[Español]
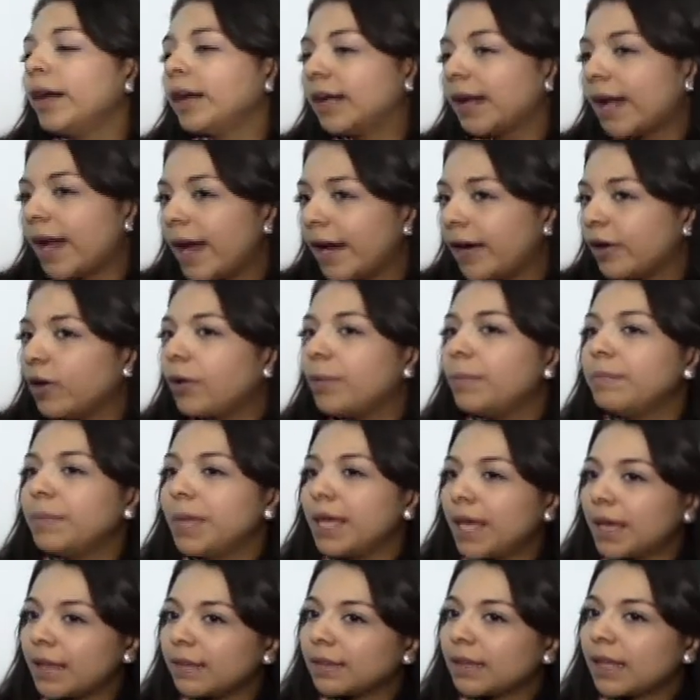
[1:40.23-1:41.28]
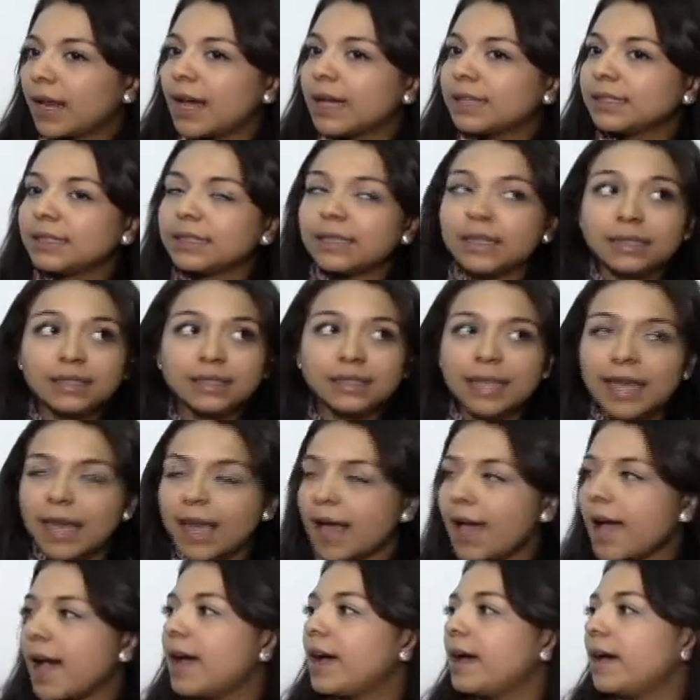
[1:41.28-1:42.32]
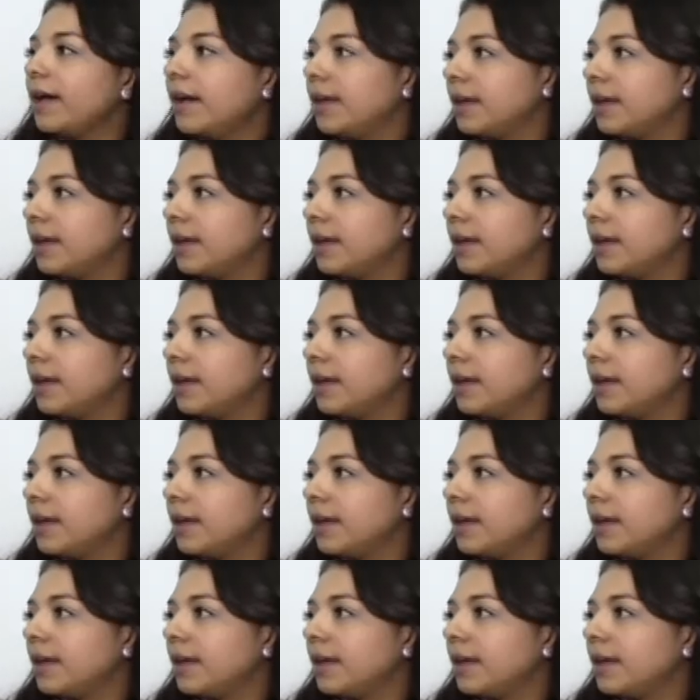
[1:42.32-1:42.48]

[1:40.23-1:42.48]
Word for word: Claro, mientras sea